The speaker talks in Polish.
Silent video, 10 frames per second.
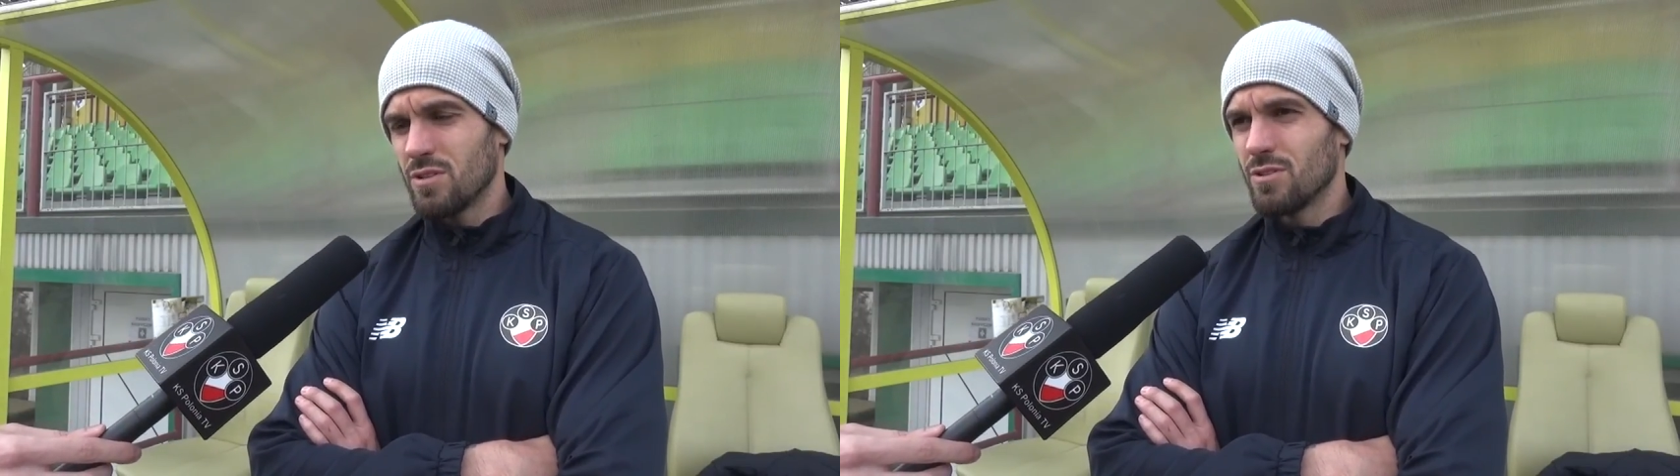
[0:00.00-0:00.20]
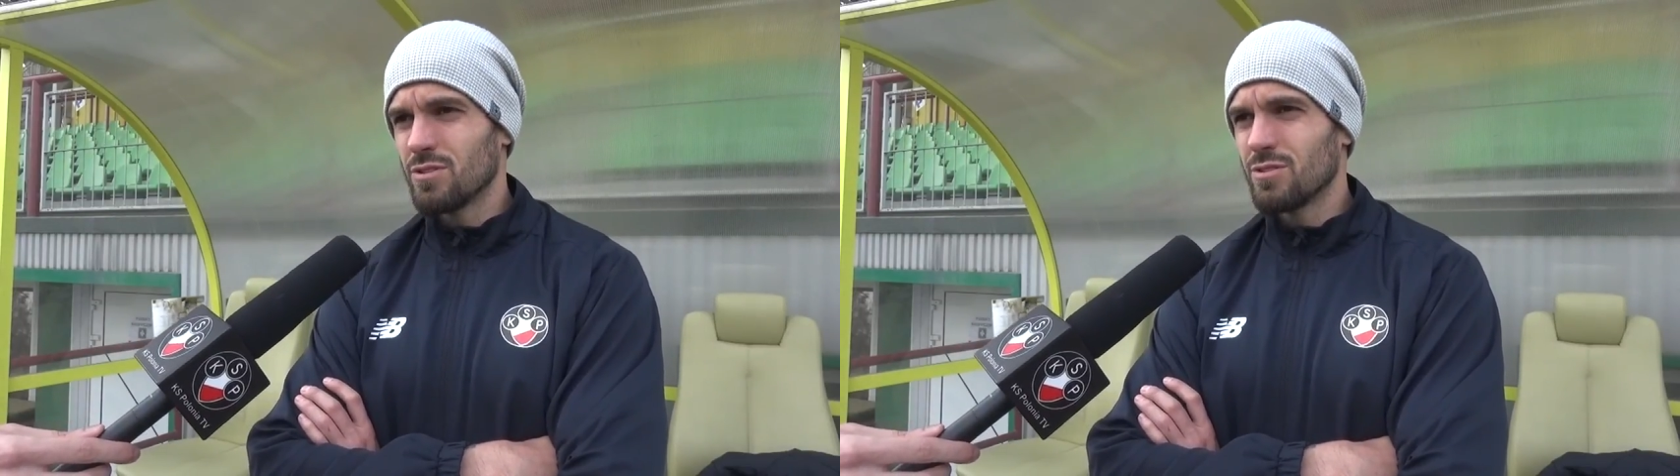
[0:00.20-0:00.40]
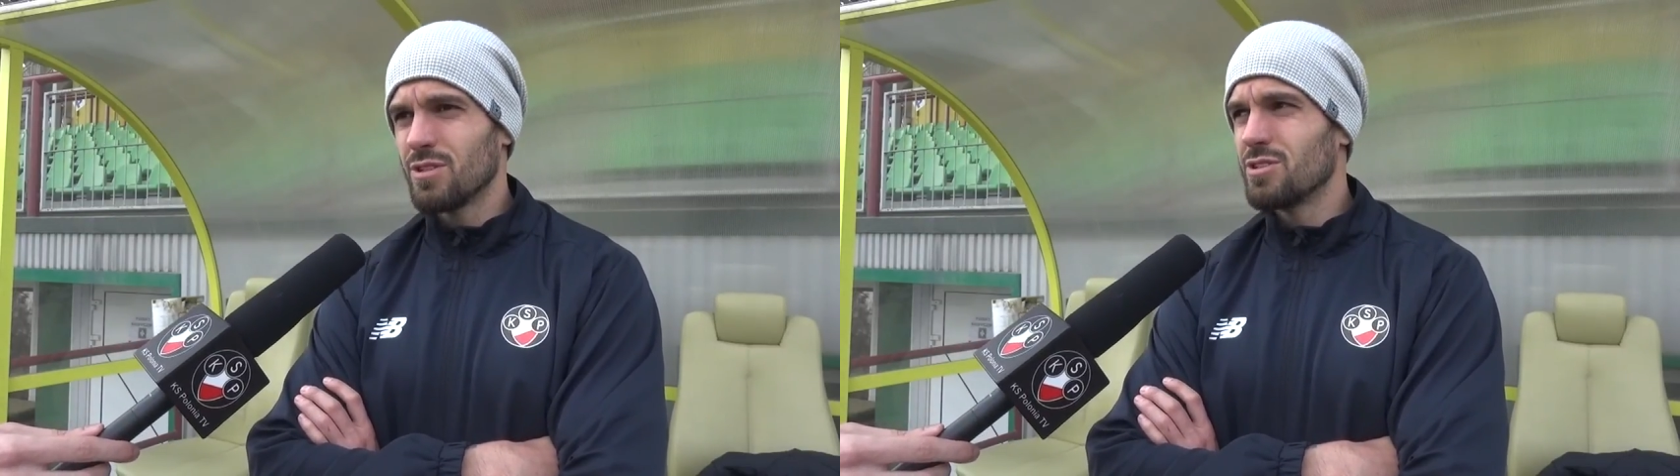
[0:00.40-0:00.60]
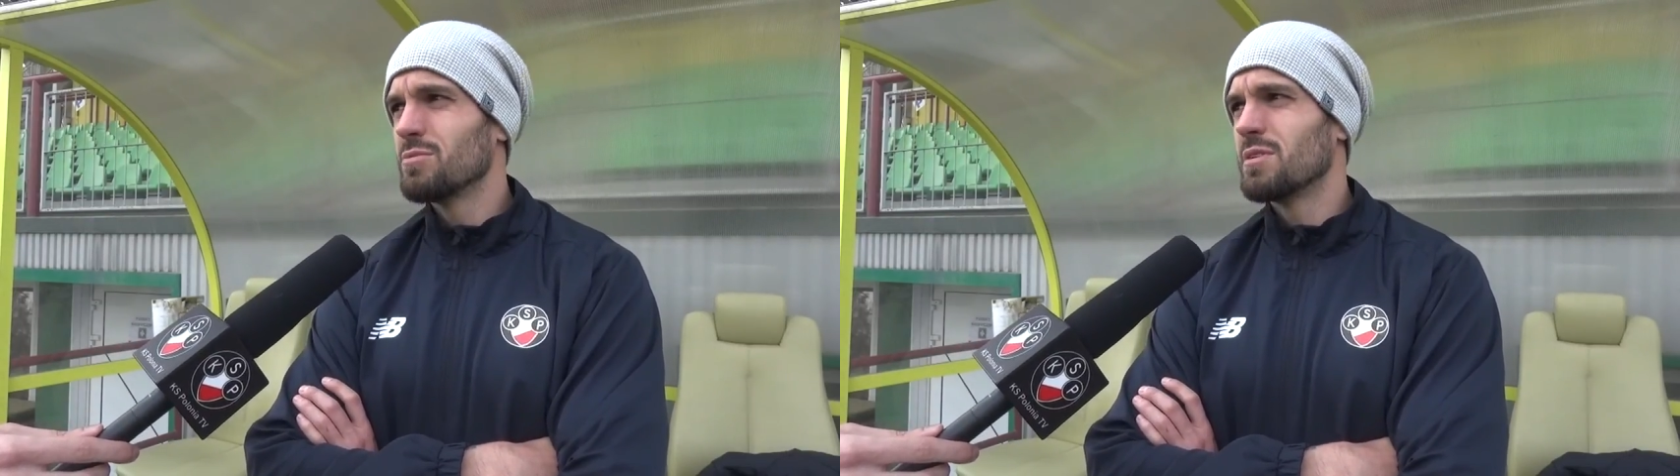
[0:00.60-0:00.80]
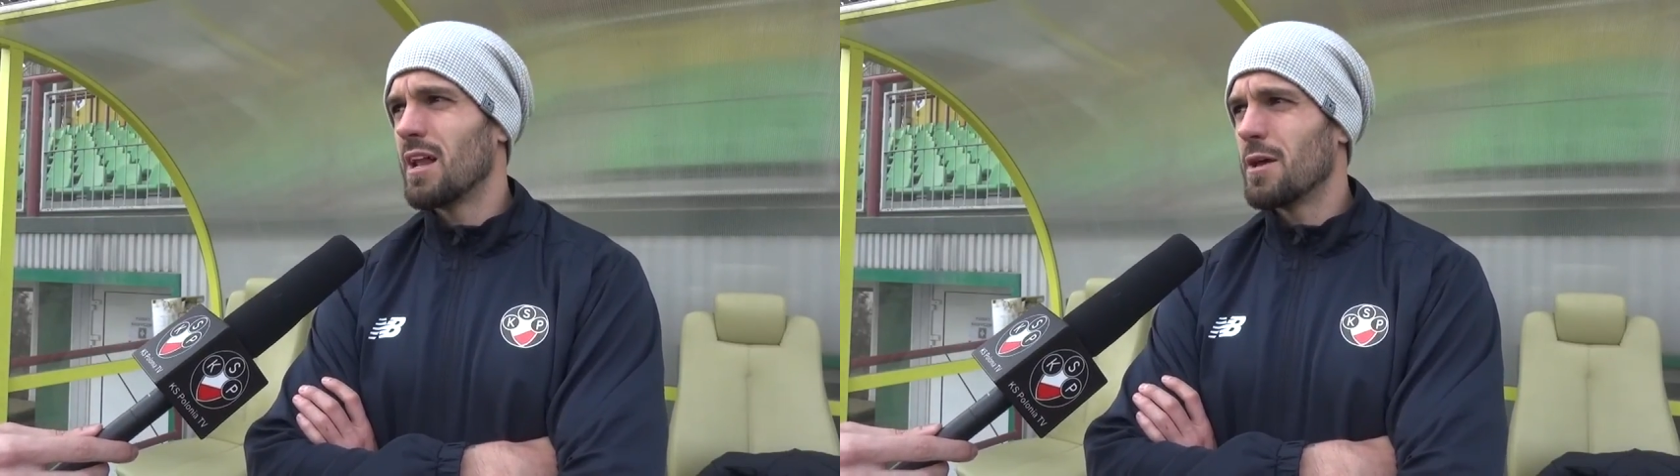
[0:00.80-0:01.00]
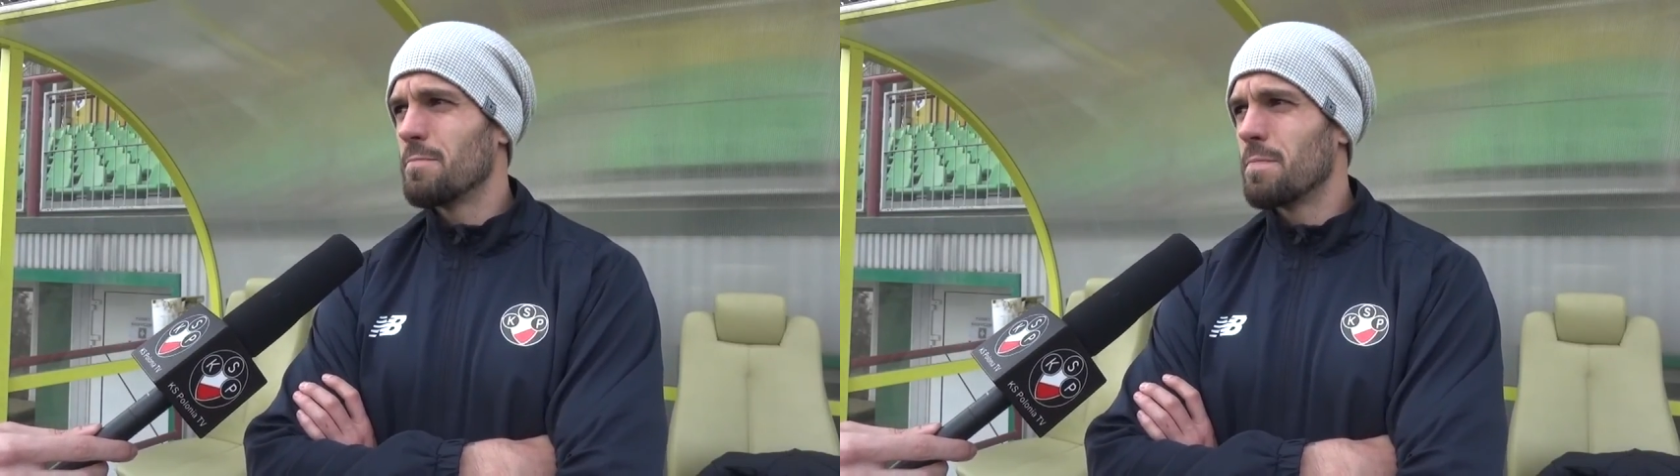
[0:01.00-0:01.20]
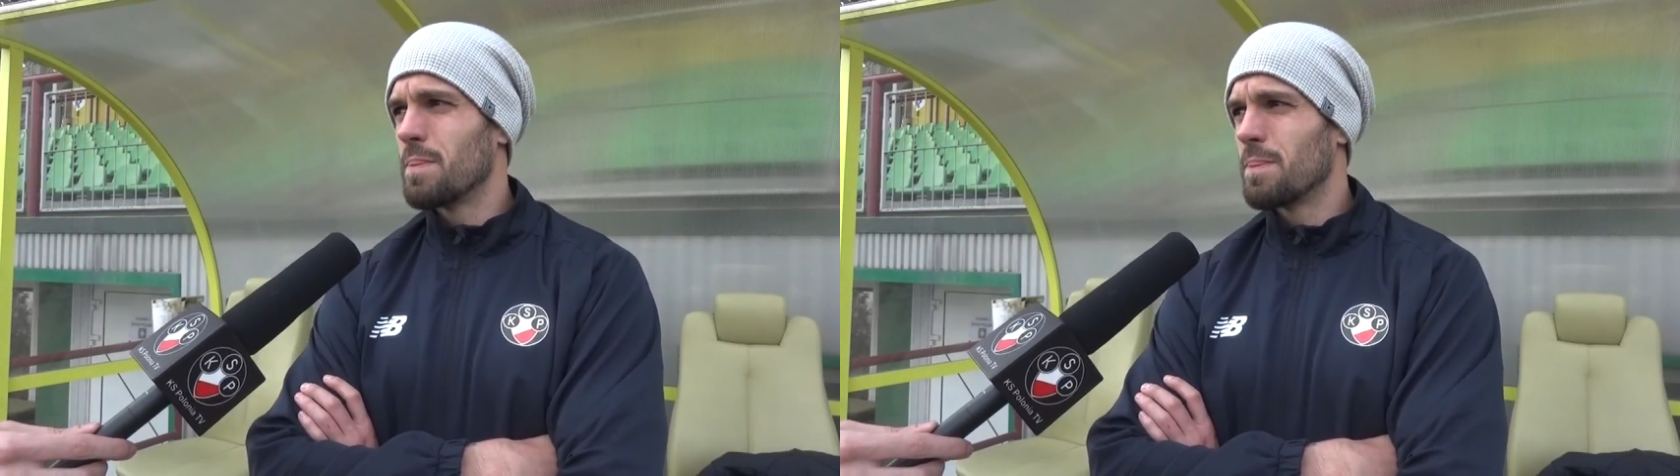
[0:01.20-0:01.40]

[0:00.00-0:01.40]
no jedziemy dalej.